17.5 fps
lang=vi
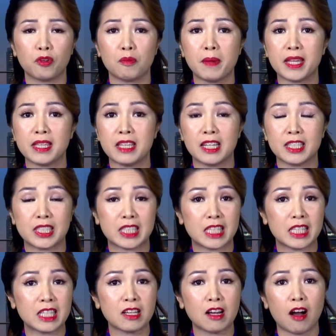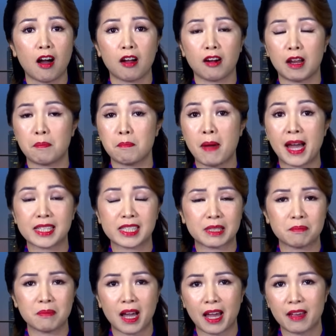rồi bây giờ chỉ còn là
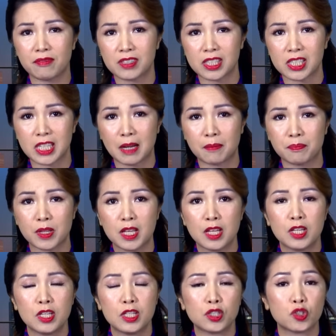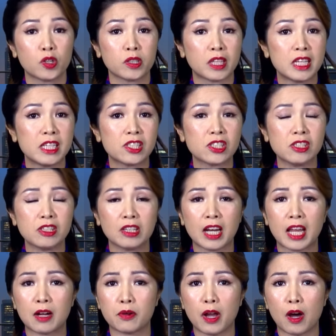3.2%, rồi thị trường
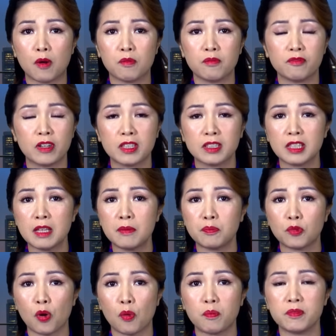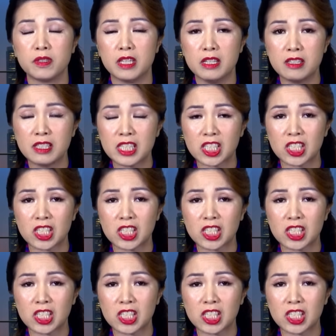lao động vẫn tiếp tục giữ cái